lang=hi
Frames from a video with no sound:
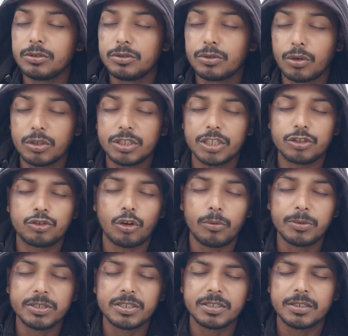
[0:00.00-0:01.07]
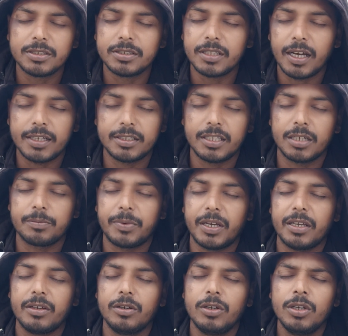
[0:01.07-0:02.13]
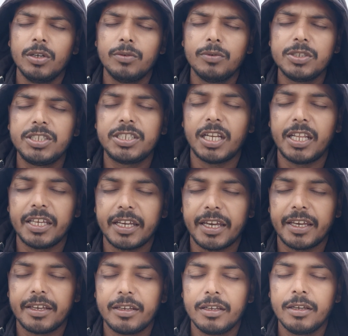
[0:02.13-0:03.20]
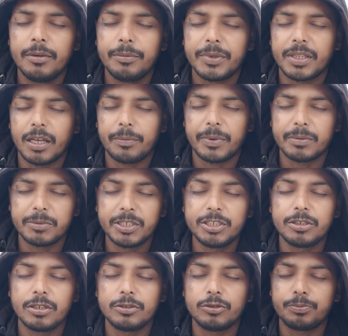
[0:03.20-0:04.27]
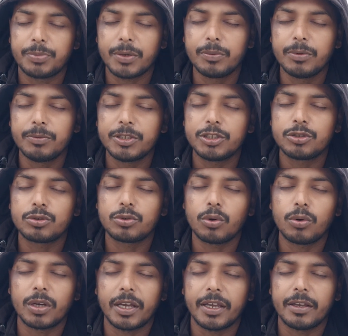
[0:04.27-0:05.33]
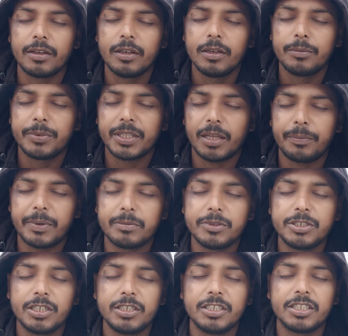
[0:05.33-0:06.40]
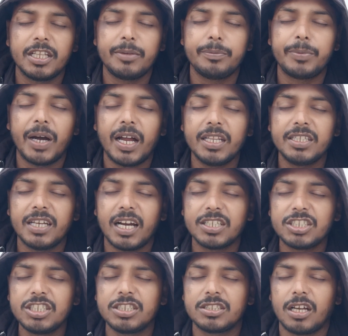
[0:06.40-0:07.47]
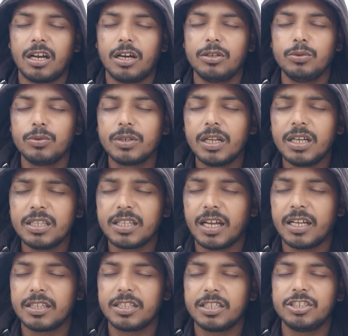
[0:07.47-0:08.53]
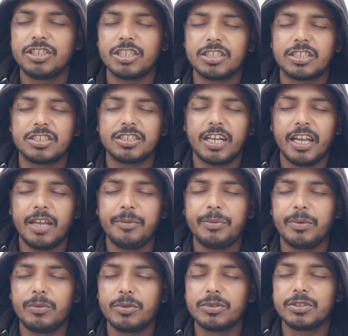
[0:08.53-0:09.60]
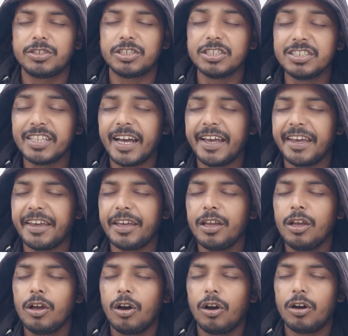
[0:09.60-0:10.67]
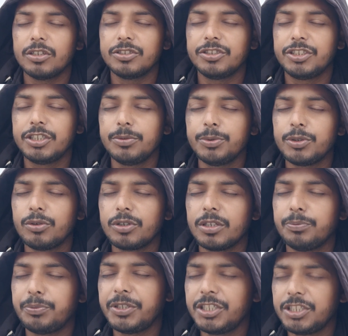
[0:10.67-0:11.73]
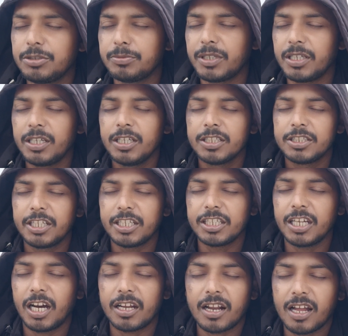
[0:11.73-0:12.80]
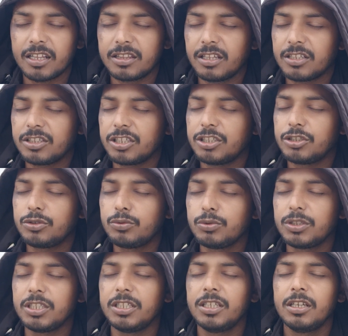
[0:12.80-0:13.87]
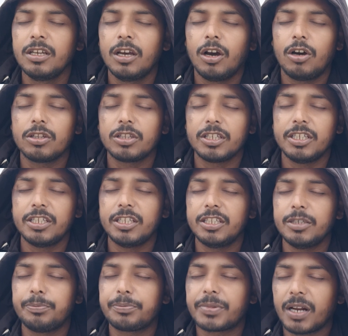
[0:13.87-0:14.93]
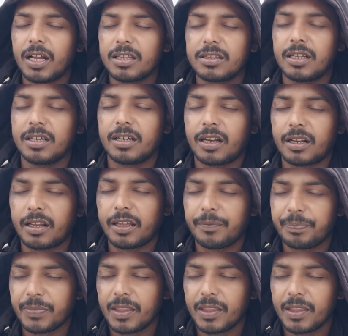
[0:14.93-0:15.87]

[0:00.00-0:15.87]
2024 ना देख पाए वो चले गए पिता परमेश्वर जो प्रभु में सो गए पिता परमेश्वर ये तेरा भारी आशीष था अनुग्रह था तेरी छत्र छाया में हम लोग जिंदा हैं और जीवितों के बीच में तेरी आराधना तेरी स्तुति और तेरे लिए प्रार्थना कर रहे हैं